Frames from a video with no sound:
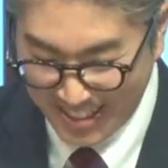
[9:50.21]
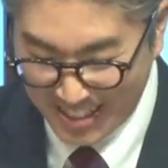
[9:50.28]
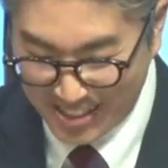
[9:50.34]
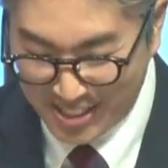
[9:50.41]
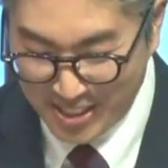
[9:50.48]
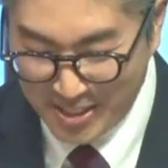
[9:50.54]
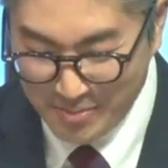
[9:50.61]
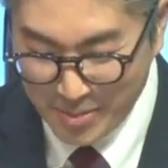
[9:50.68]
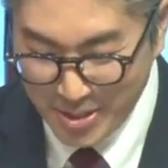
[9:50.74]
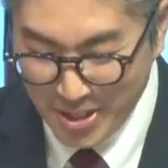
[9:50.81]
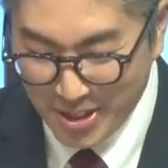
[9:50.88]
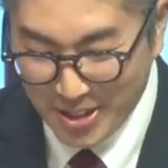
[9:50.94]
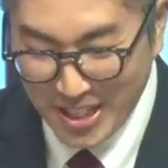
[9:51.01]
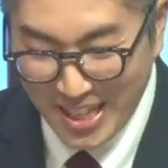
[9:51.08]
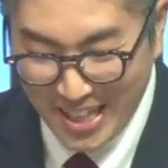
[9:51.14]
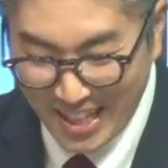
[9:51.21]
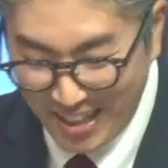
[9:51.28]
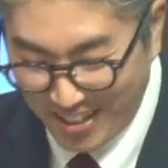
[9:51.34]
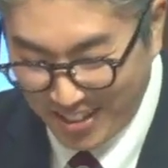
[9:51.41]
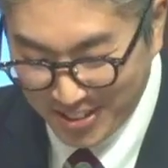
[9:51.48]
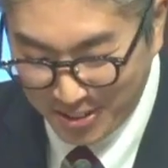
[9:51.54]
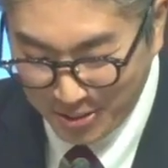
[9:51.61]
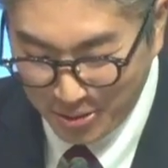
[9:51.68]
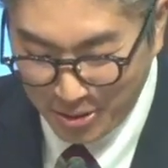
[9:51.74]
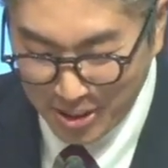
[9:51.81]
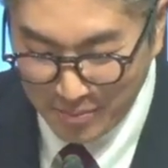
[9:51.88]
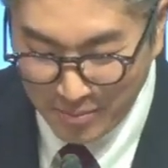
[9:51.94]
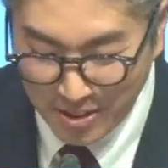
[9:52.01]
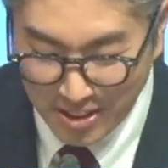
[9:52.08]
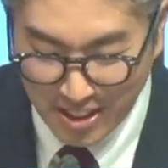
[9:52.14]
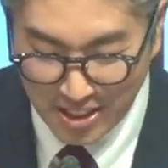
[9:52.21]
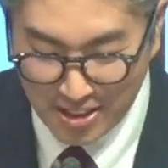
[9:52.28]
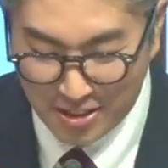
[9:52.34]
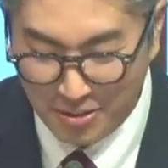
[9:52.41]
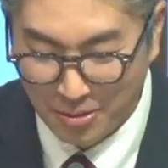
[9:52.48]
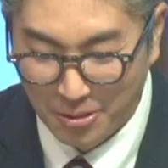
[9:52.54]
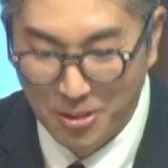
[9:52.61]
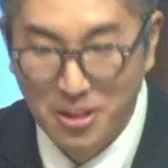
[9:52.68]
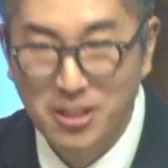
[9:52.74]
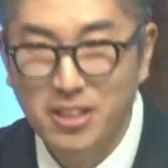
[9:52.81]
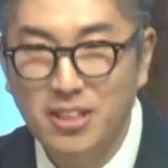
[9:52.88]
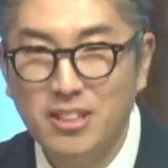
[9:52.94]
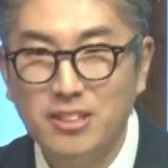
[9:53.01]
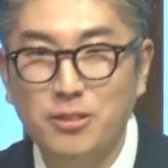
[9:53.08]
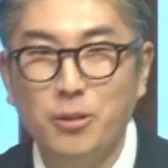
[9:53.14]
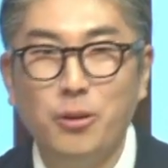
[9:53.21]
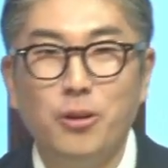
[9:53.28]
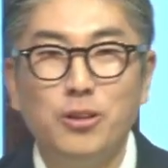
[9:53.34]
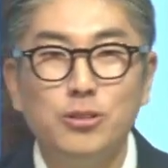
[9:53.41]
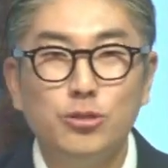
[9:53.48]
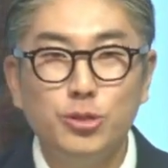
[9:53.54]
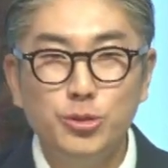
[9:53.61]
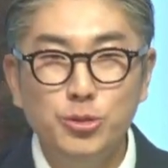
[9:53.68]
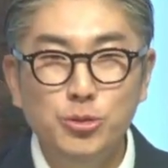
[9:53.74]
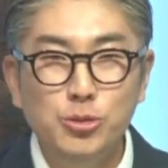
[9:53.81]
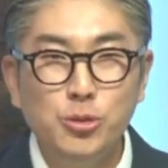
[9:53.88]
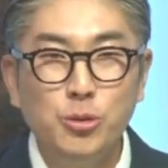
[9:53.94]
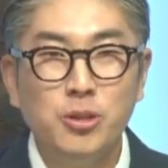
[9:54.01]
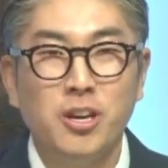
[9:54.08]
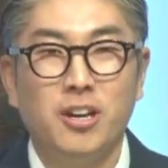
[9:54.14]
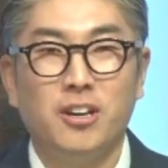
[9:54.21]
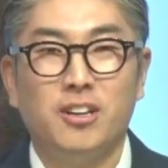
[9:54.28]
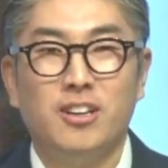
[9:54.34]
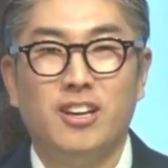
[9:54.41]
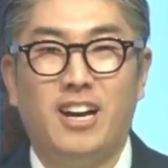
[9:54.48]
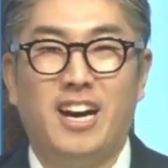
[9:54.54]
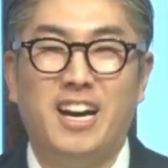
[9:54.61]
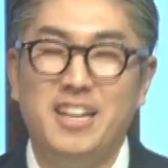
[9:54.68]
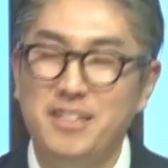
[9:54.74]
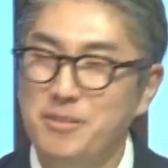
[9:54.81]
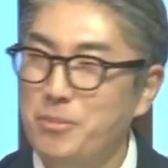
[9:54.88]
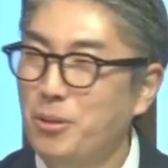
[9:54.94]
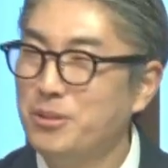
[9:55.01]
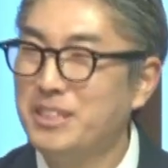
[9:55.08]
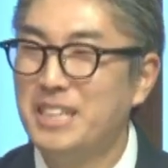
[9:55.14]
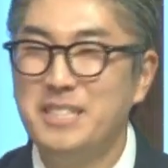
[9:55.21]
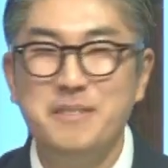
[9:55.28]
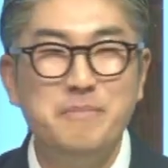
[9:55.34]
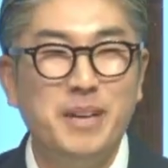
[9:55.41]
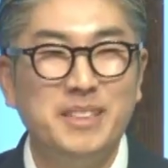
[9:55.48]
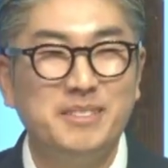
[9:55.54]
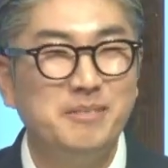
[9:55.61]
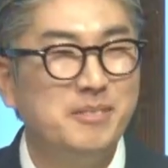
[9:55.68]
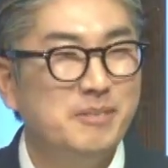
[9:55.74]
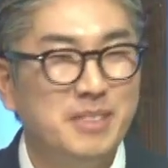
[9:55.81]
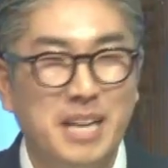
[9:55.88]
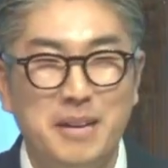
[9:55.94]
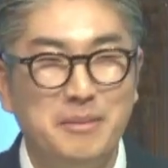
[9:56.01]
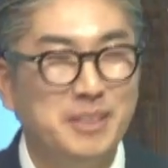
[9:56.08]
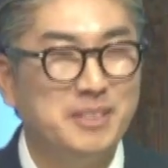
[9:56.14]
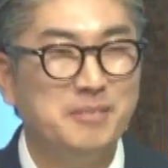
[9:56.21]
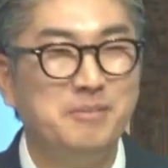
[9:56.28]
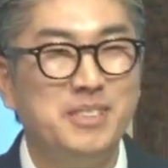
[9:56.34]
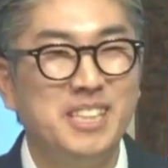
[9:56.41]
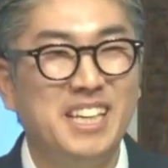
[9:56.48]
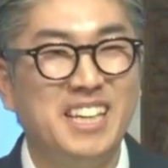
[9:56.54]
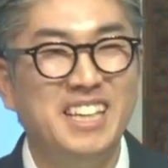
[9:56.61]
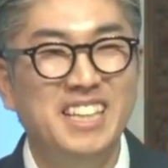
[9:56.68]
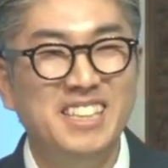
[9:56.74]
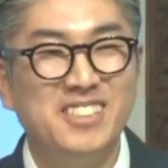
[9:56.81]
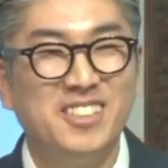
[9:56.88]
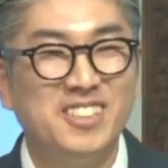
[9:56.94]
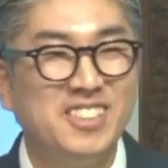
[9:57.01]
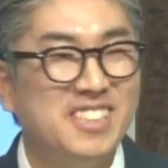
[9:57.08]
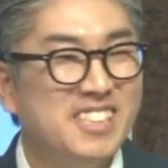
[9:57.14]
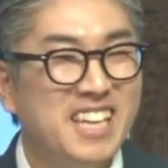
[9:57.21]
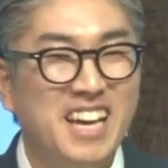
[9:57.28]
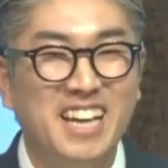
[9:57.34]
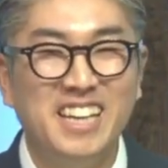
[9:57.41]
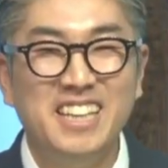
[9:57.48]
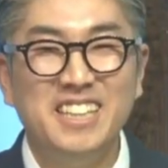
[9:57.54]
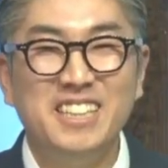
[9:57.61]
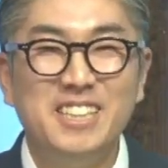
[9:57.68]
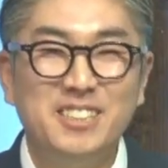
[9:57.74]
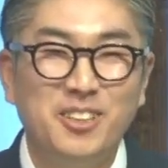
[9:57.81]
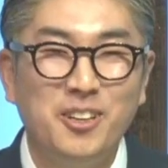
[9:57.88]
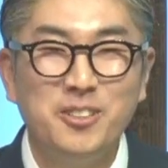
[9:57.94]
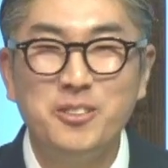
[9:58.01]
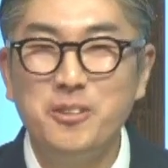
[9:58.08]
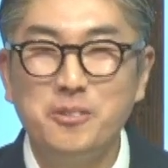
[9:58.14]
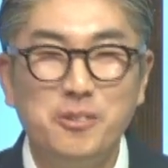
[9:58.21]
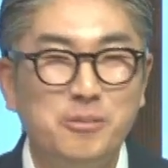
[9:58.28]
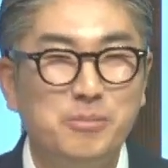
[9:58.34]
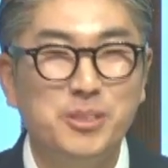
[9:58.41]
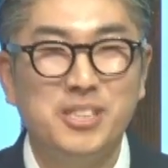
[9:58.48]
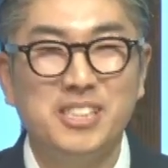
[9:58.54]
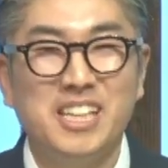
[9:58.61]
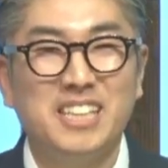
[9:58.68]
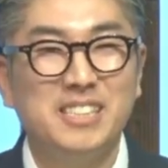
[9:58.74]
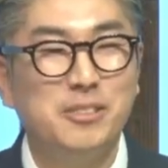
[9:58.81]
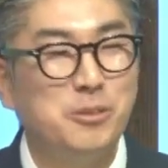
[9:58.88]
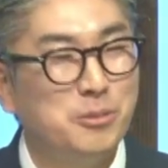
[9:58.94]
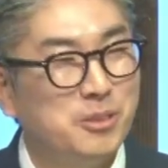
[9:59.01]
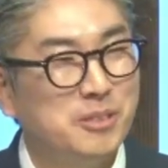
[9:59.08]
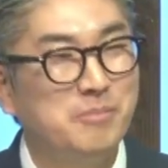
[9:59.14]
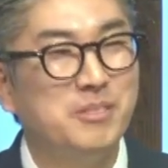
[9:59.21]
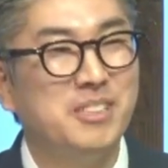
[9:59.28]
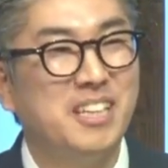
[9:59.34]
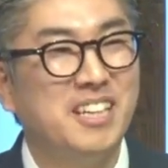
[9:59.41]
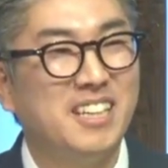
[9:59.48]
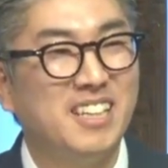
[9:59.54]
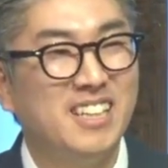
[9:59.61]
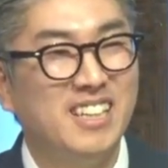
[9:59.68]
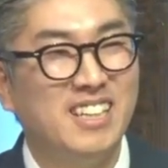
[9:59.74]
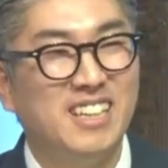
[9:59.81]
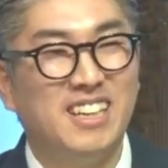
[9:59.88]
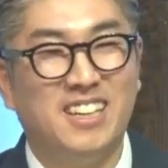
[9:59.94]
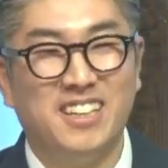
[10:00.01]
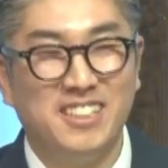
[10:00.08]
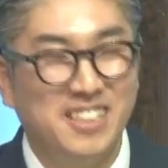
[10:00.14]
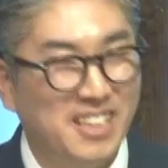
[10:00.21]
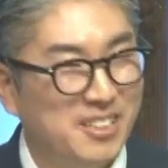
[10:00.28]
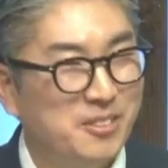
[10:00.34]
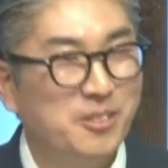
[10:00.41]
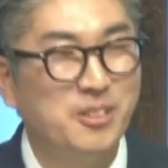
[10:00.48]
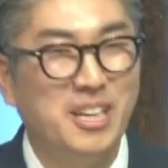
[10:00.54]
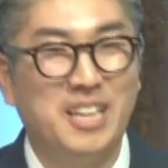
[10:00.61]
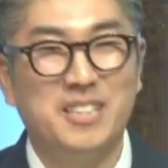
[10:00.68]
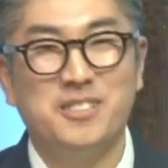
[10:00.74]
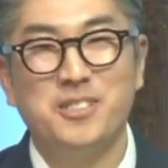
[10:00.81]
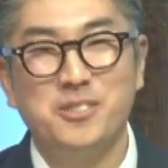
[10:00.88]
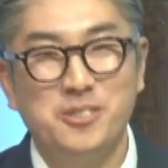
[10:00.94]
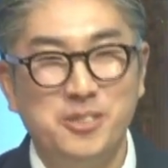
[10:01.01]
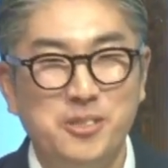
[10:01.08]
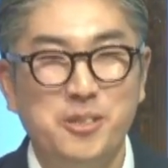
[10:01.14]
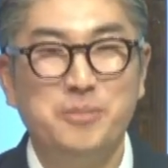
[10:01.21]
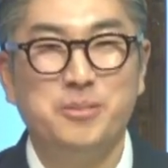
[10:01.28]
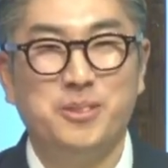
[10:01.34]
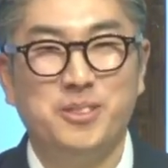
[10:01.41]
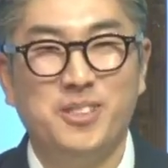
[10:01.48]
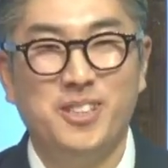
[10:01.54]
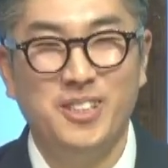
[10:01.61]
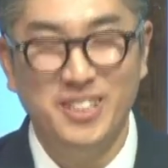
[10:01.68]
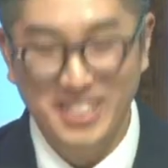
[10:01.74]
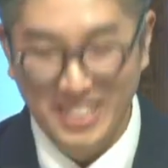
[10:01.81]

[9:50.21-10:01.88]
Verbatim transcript: 질문형의 어, 성도님들이 계시고 또 순종형. 아유, 목사님 말씀이 다 맞습니다. 저는 그냥 이 성경 공부 시간이 좋습니다. 아, 계속 가르쳐 주시옵소서.